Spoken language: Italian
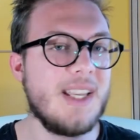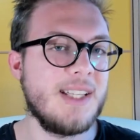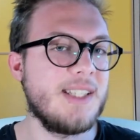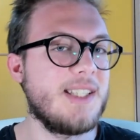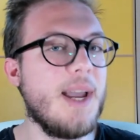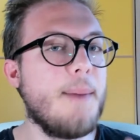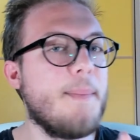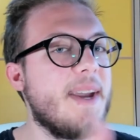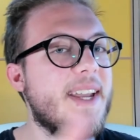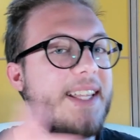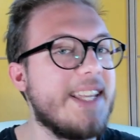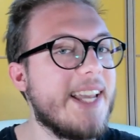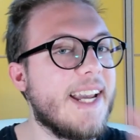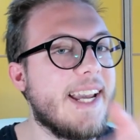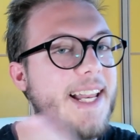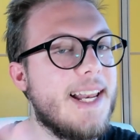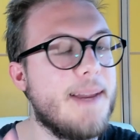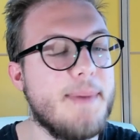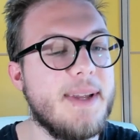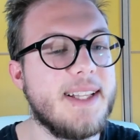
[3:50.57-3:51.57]
Sia medie
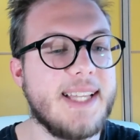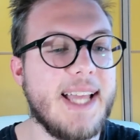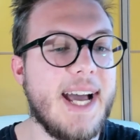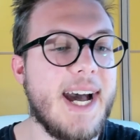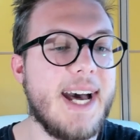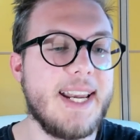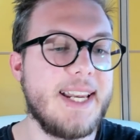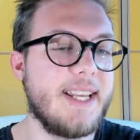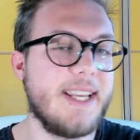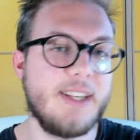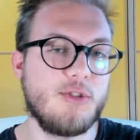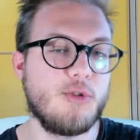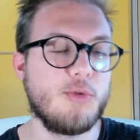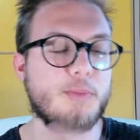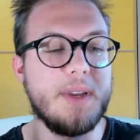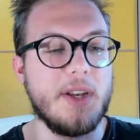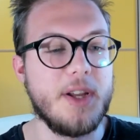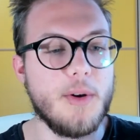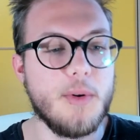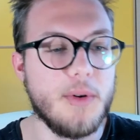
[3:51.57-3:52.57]
che elementari che
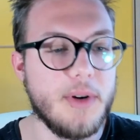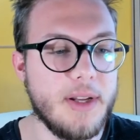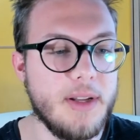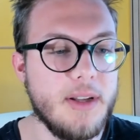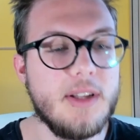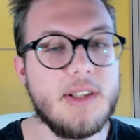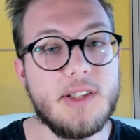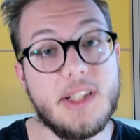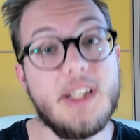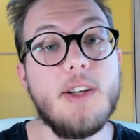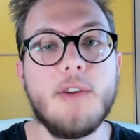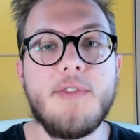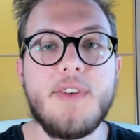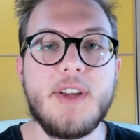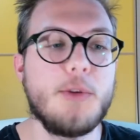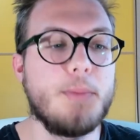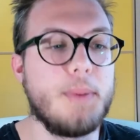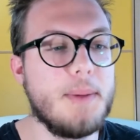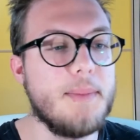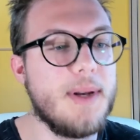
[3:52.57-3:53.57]
superiori. Sì, ho
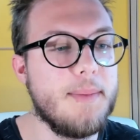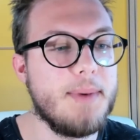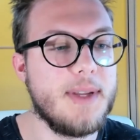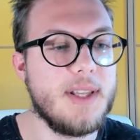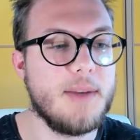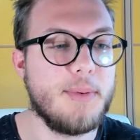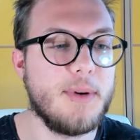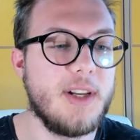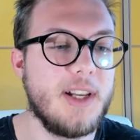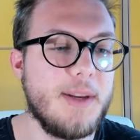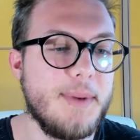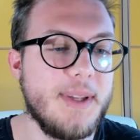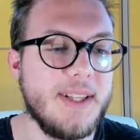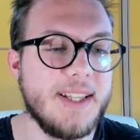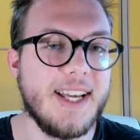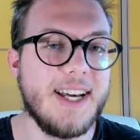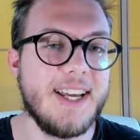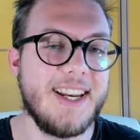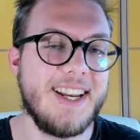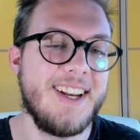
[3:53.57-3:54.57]
fatto prima le medie e poi le
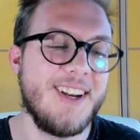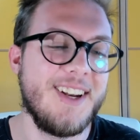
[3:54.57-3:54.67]
elementari,